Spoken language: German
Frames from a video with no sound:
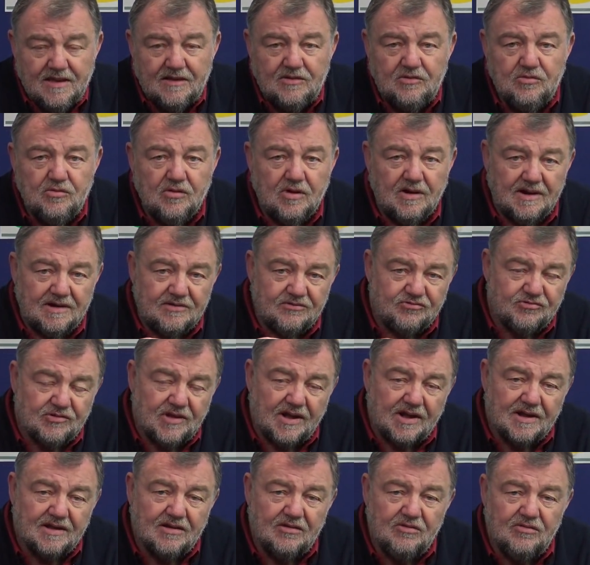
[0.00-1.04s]
nur ein
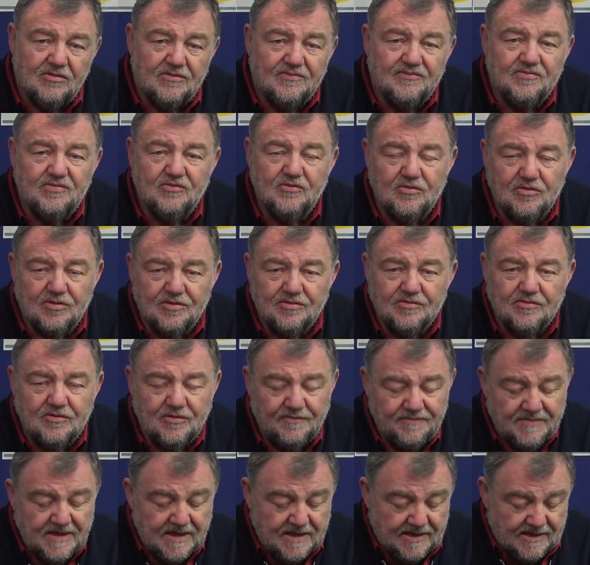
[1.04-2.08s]
starker Luftzug und so.